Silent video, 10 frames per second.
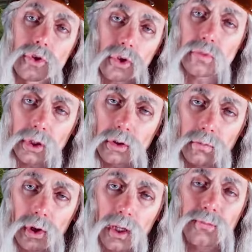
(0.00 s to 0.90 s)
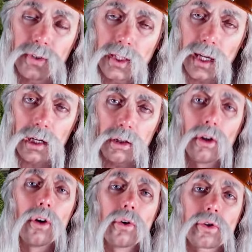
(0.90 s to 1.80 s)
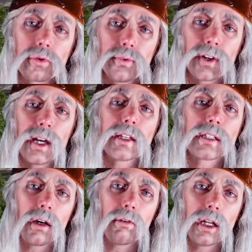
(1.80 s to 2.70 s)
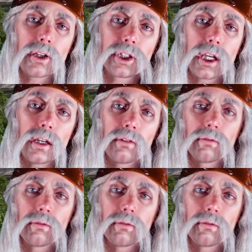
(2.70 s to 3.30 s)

Je suis demeuré fidèle au souverain carolingien.